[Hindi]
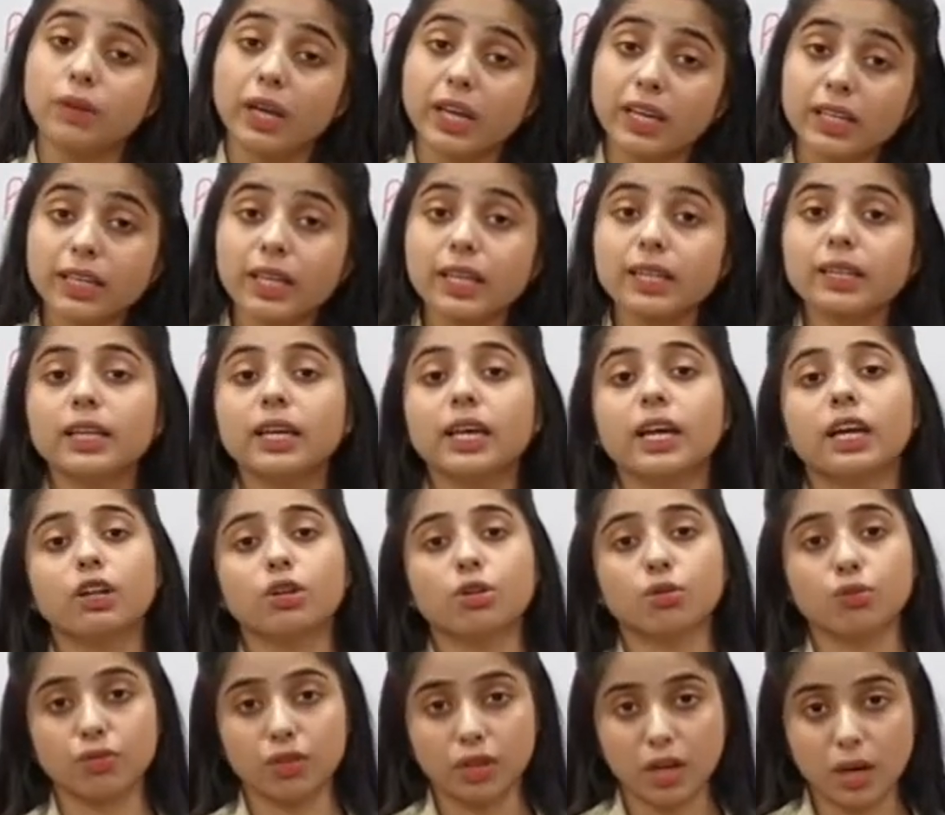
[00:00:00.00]
नहीं देते
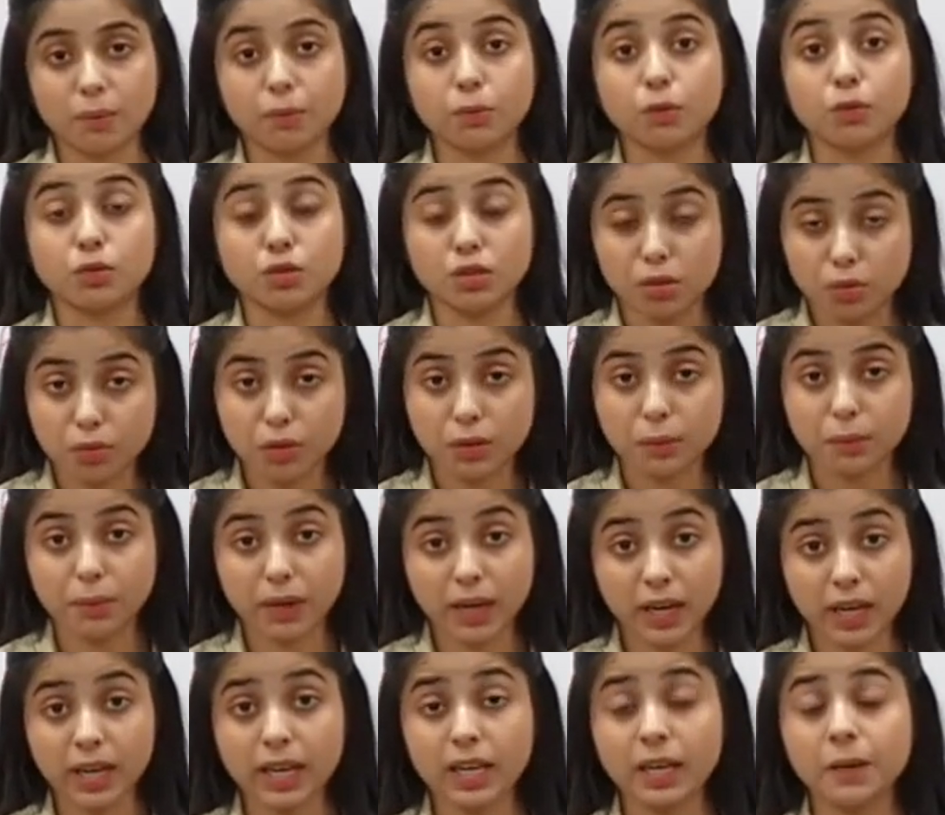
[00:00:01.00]
हैं तो फिर आपको ज़रूरत
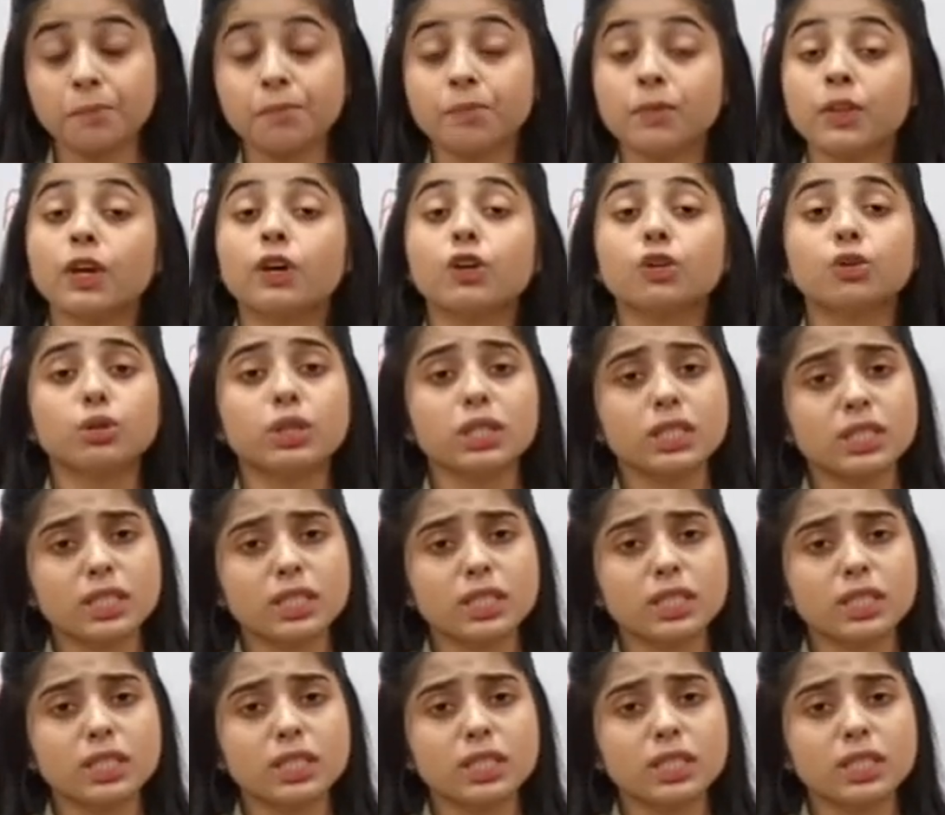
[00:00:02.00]
पड़ेगी तो